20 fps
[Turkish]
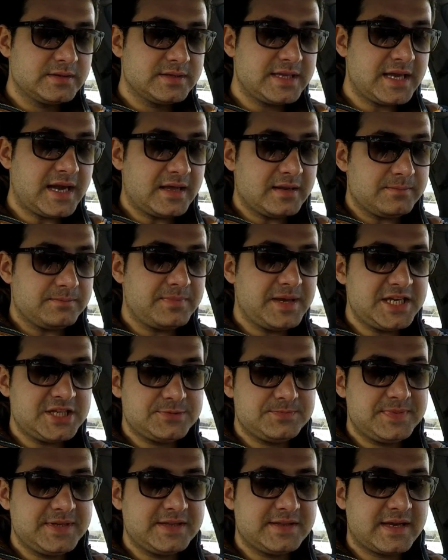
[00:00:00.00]
yani
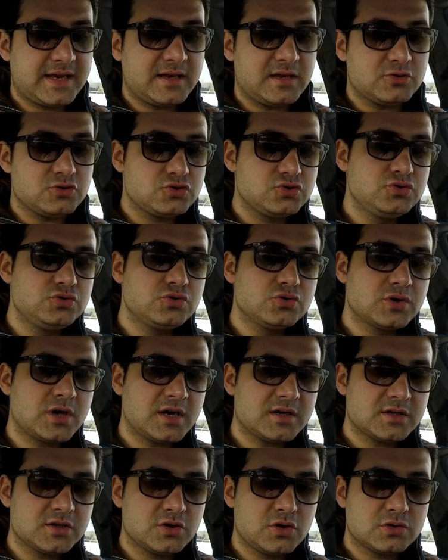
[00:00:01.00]
5000 tane şu
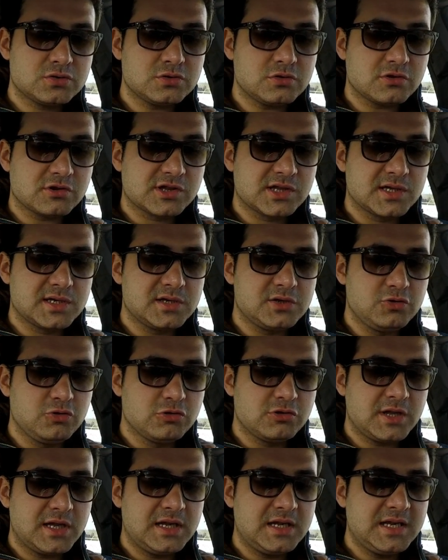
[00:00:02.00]
yukarıda gördüğünüz sarı
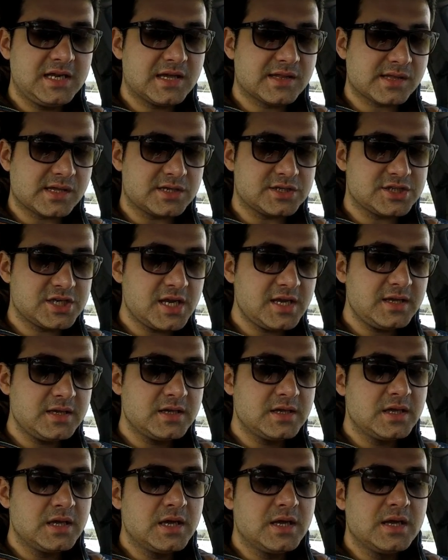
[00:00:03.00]
150 yazan şey
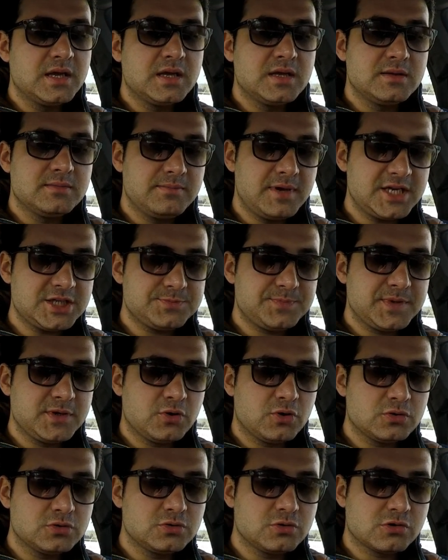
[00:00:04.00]
5000
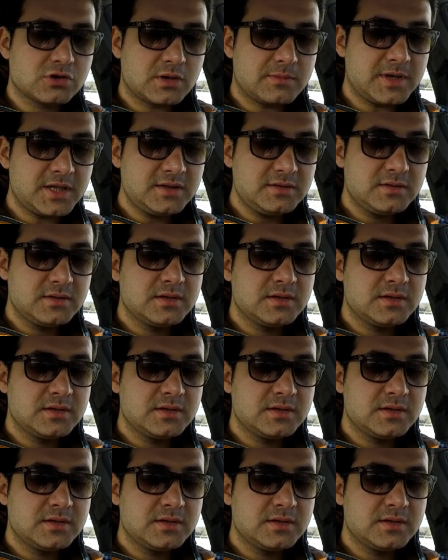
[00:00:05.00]
olduğu zaman